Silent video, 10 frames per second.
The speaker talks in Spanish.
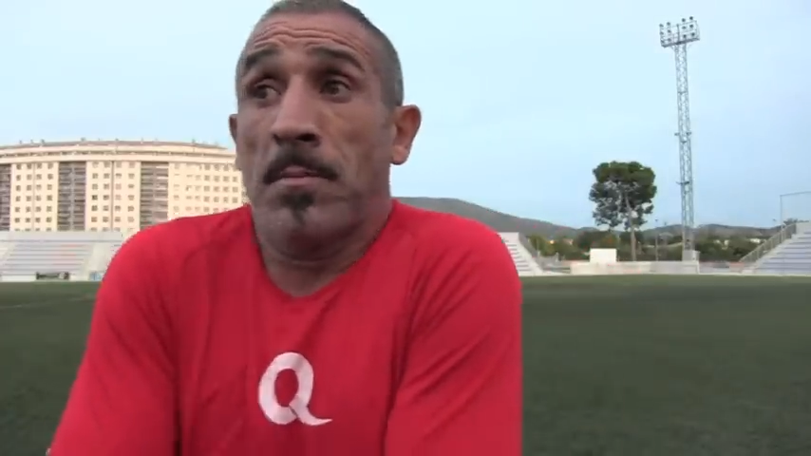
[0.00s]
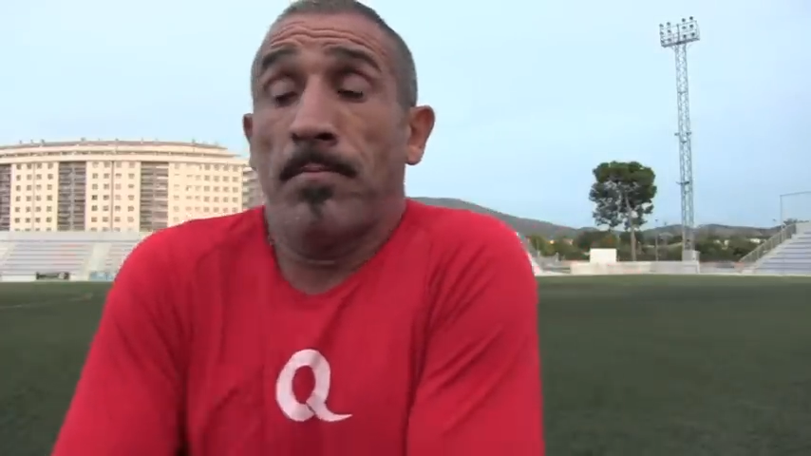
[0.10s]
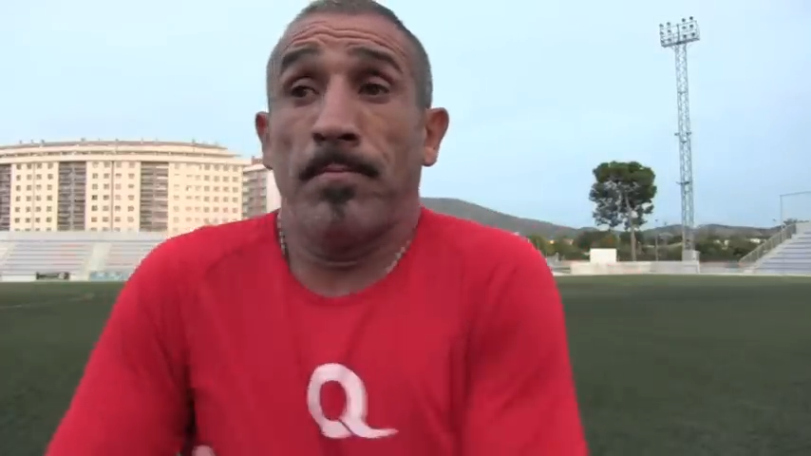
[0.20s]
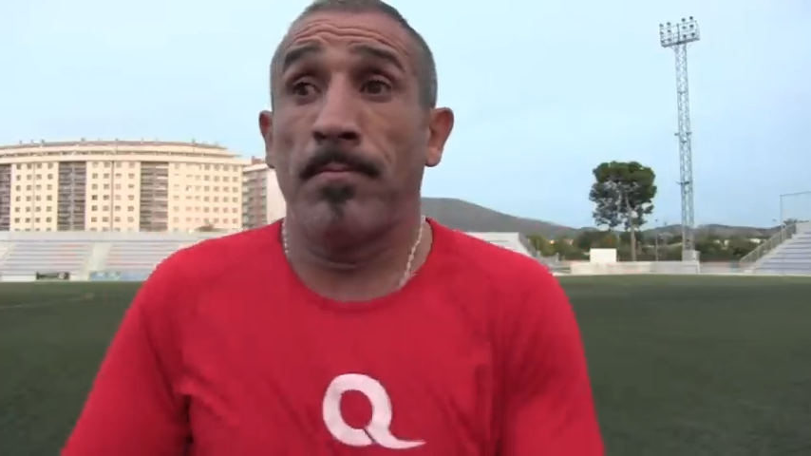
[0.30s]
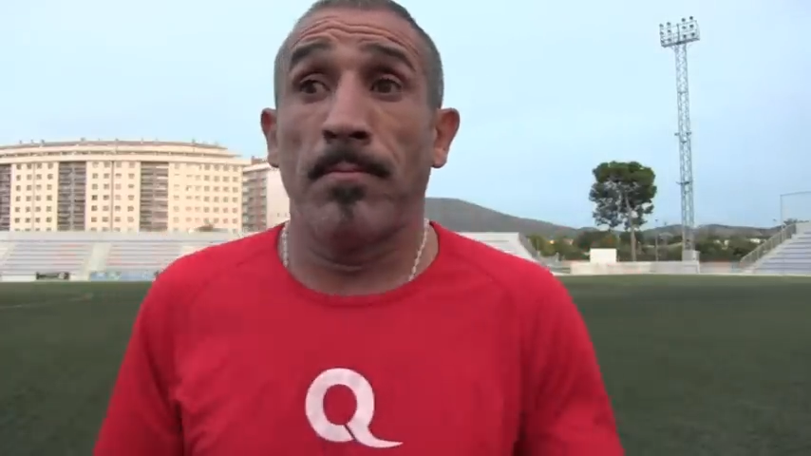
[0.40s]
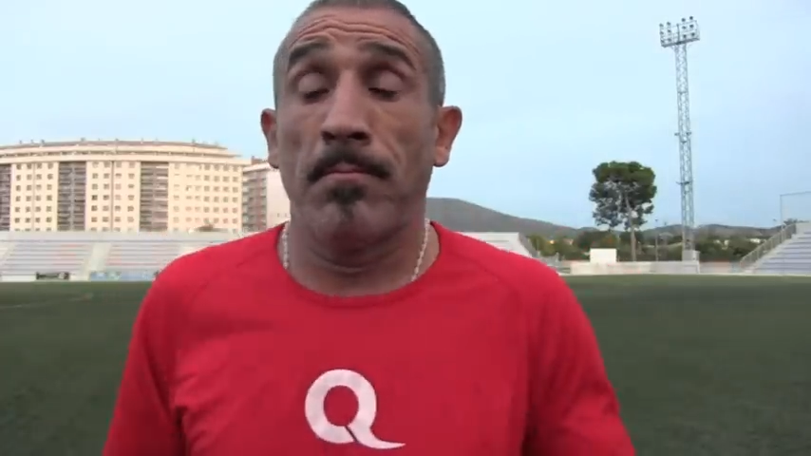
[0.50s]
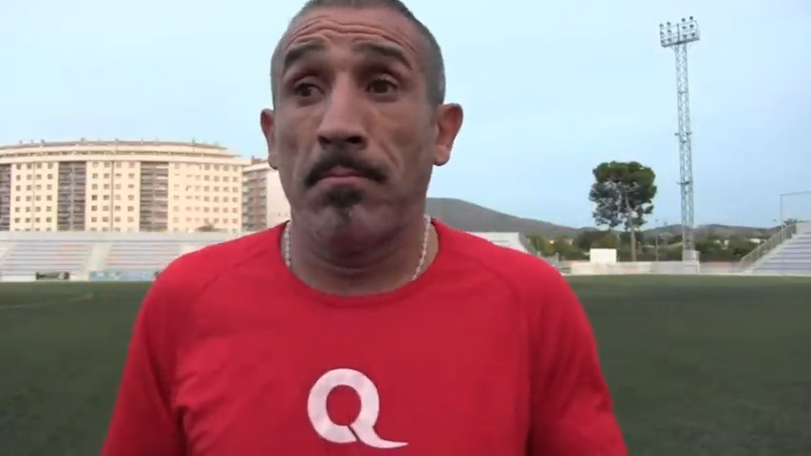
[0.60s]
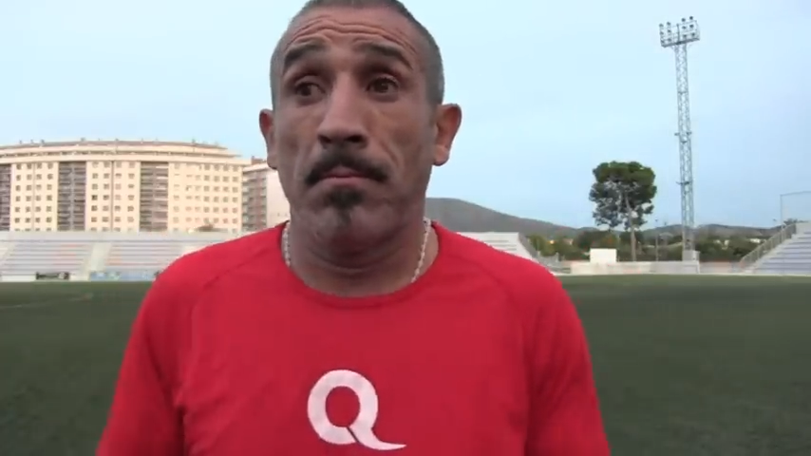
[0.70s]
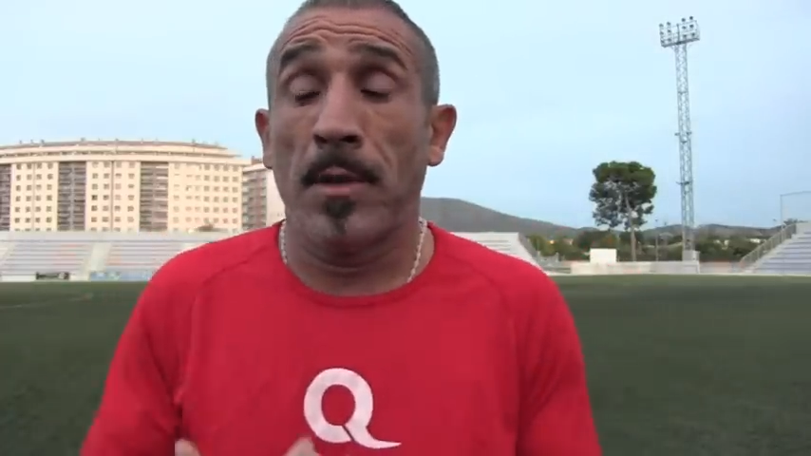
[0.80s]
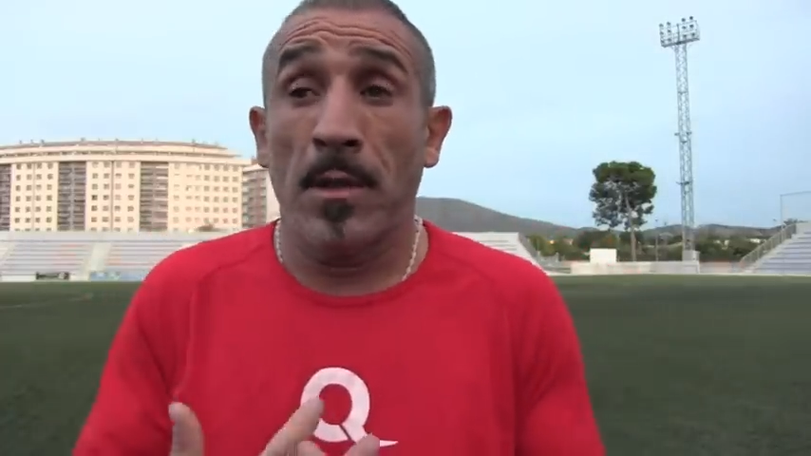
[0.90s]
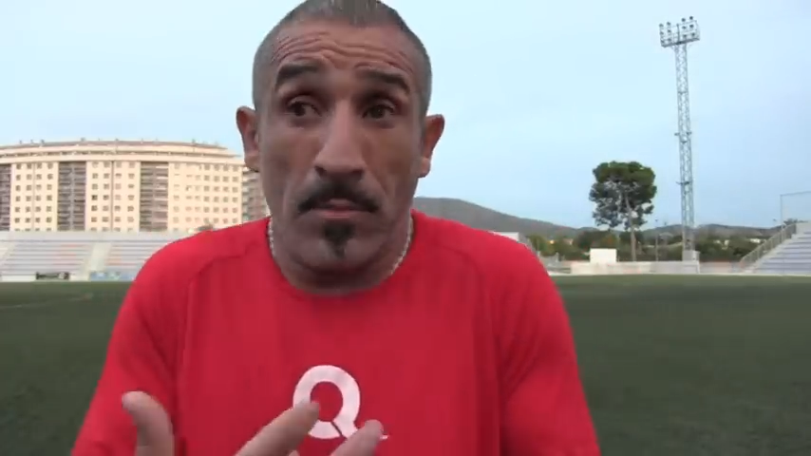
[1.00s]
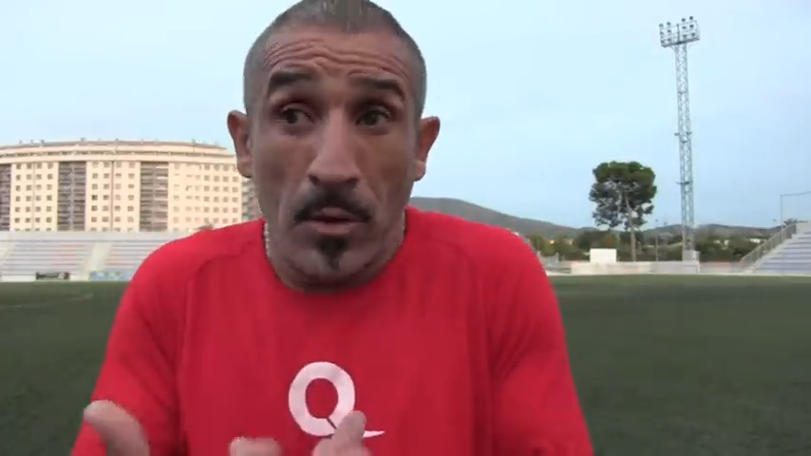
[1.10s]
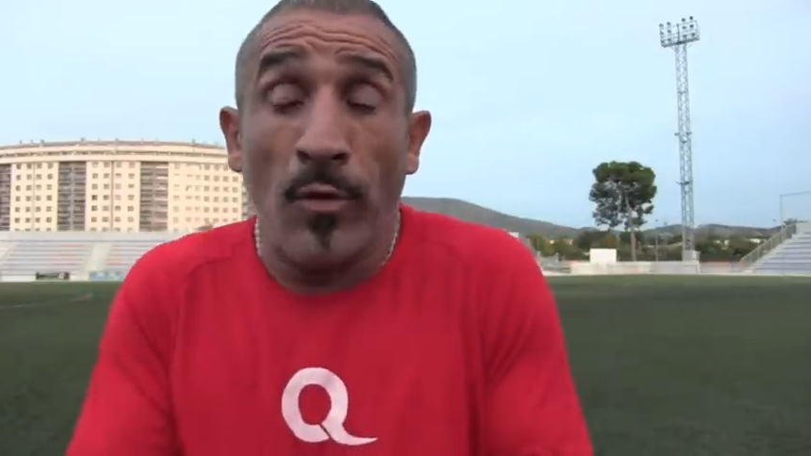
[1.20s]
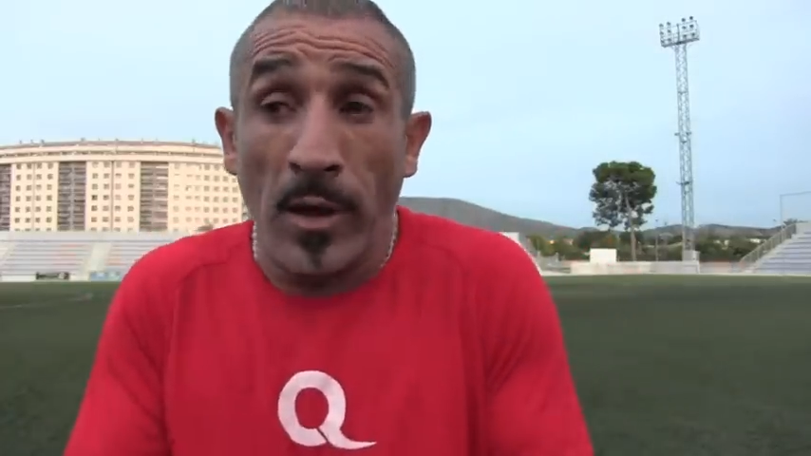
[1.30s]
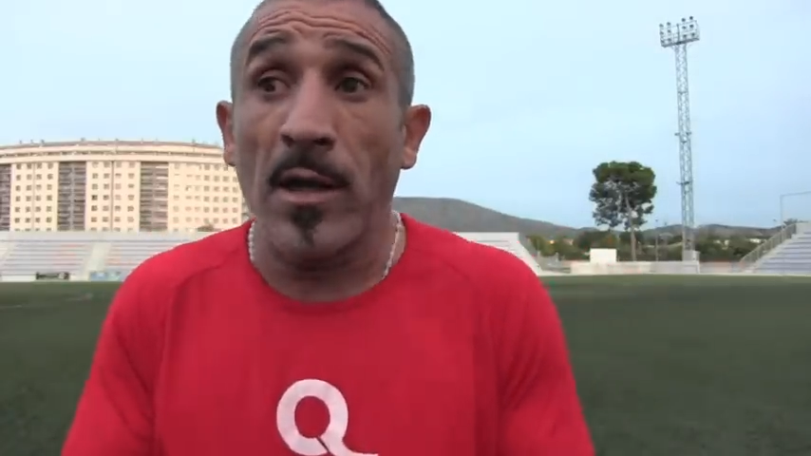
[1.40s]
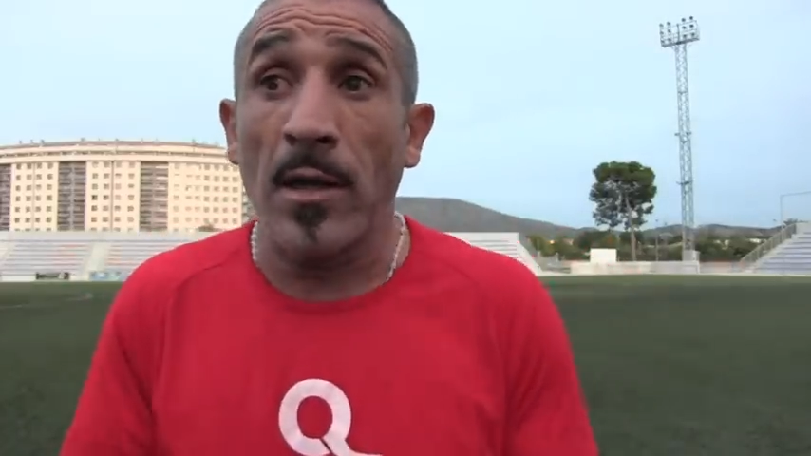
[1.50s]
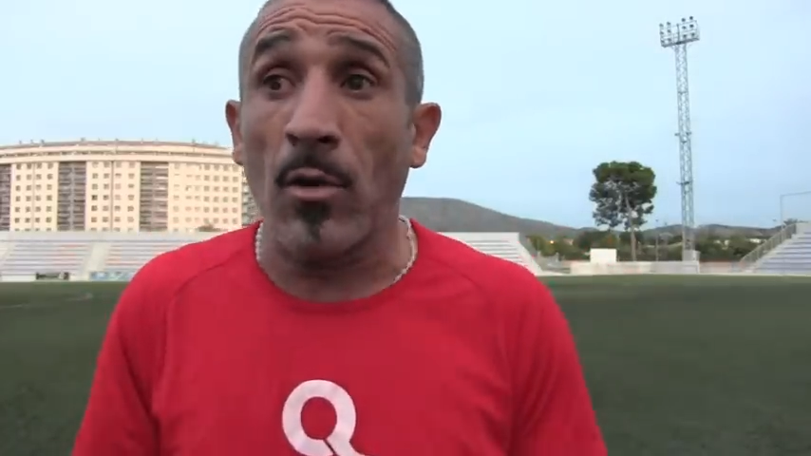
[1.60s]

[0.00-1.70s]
Mm, me lo dije allí